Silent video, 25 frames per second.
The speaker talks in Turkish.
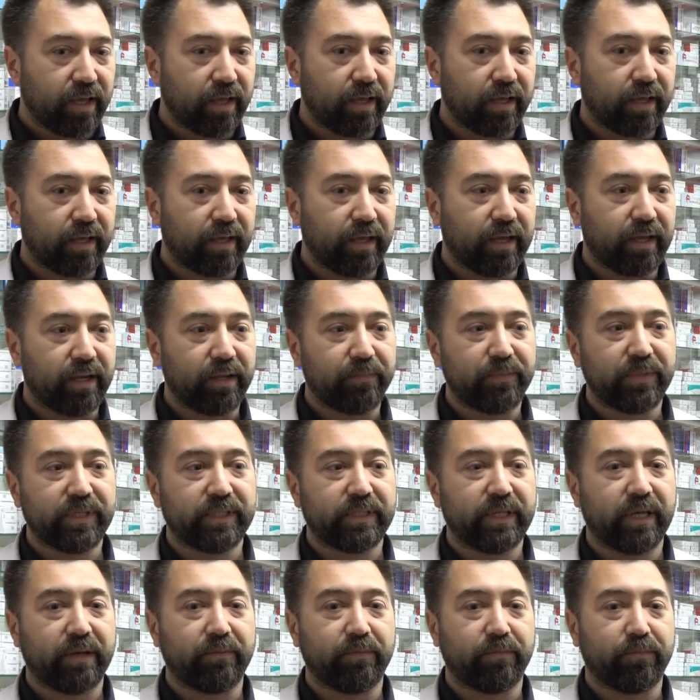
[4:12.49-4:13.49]
E,
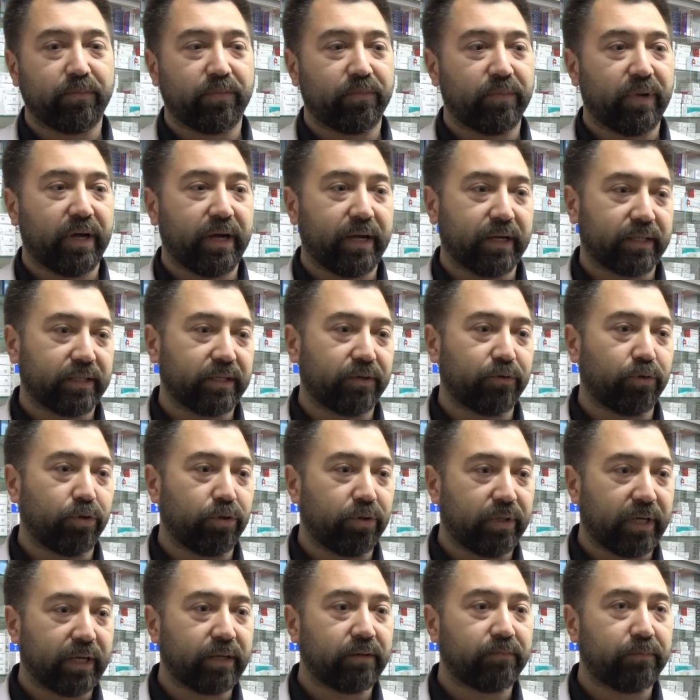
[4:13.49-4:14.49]
elimizde artık
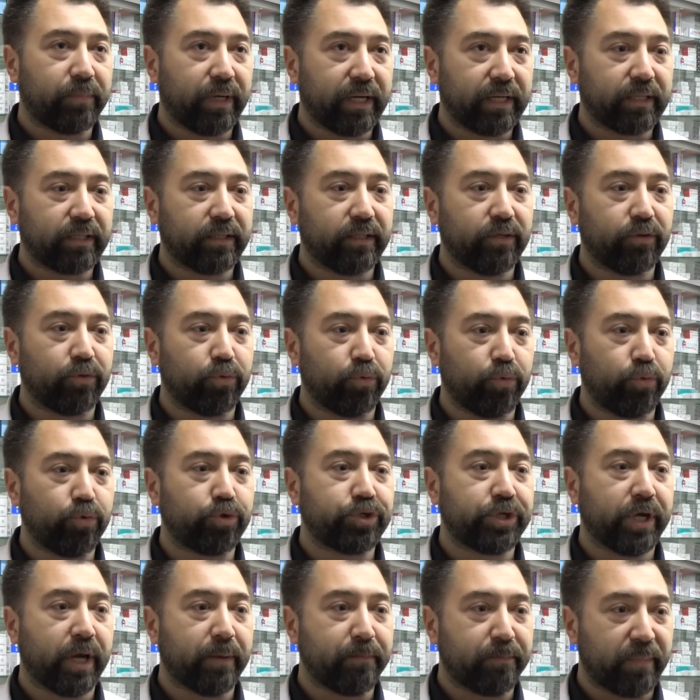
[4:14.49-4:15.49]
onların baktığı
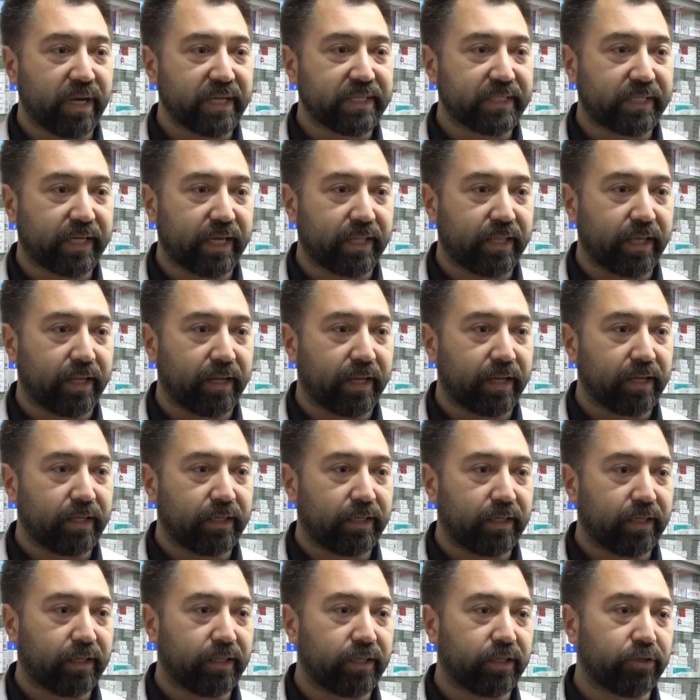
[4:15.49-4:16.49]
3 maske denen
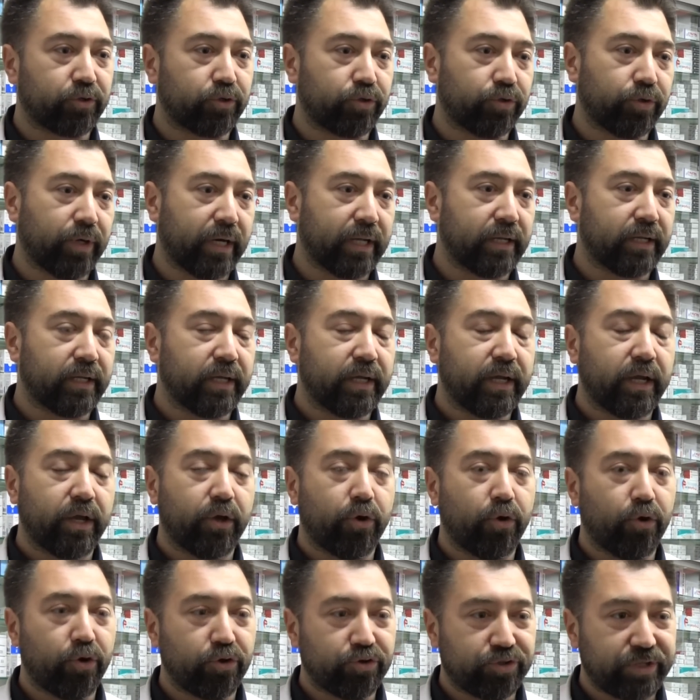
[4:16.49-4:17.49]
ya da şu an
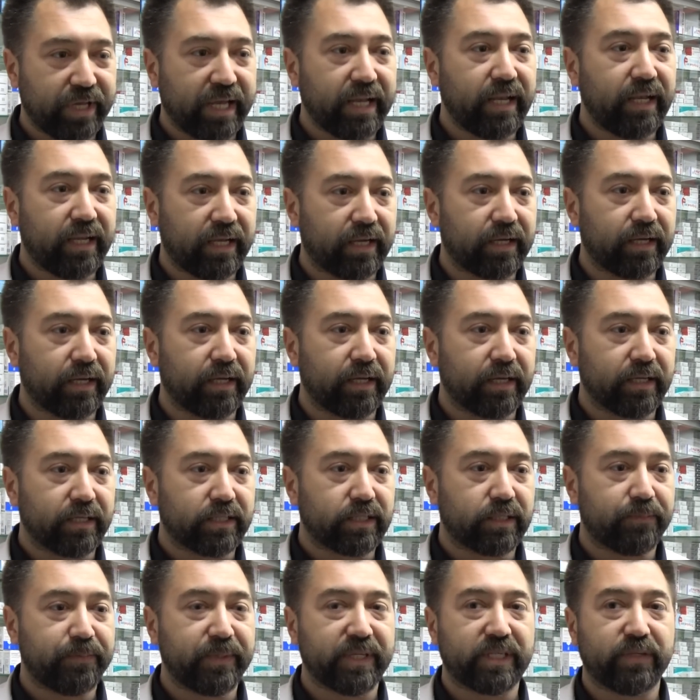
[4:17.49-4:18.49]
özellikle
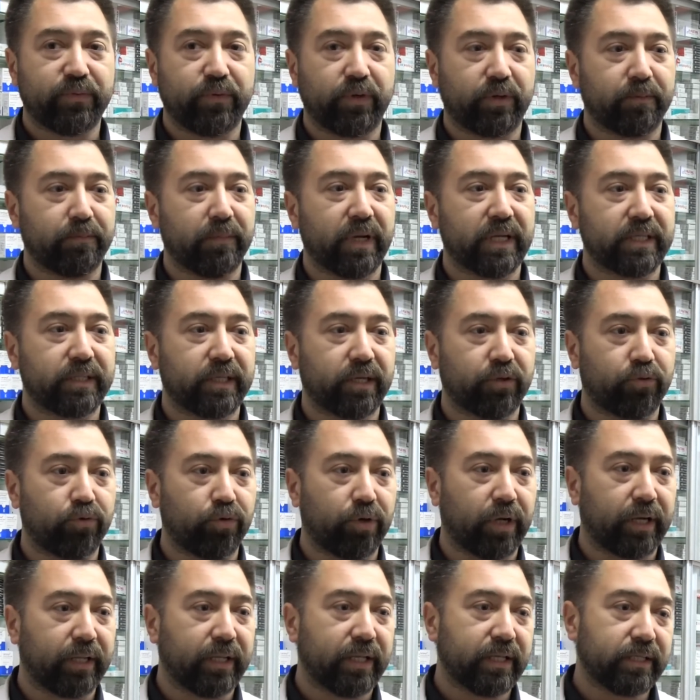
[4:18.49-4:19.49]
spesifik maske
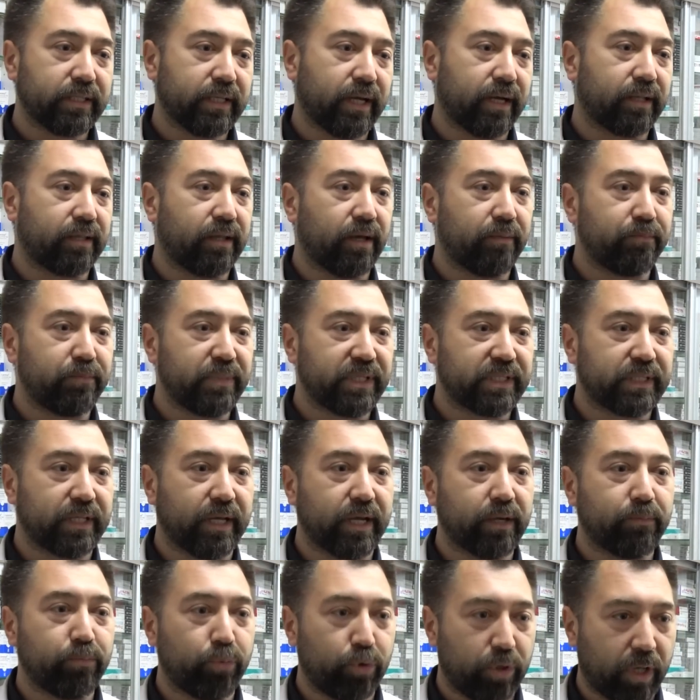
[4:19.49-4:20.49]
türlerinden zaten
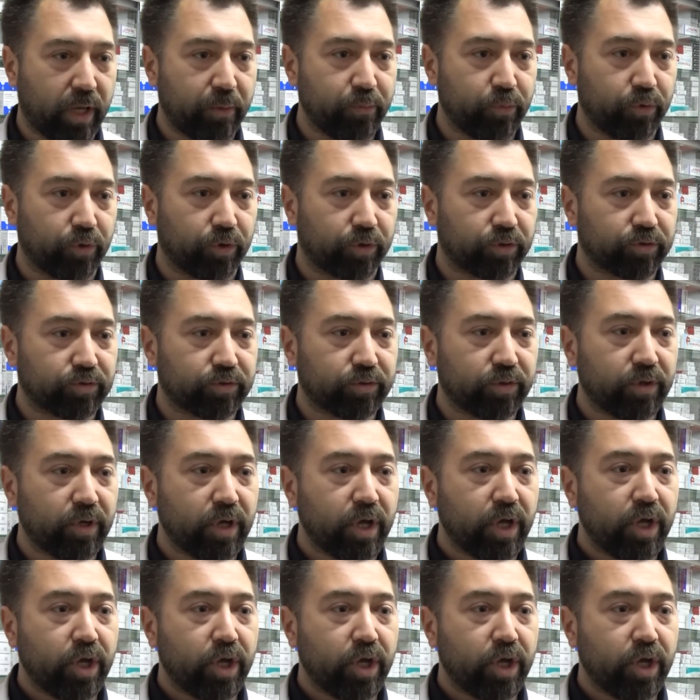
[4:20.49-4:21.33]
bizler bulamıyoruz.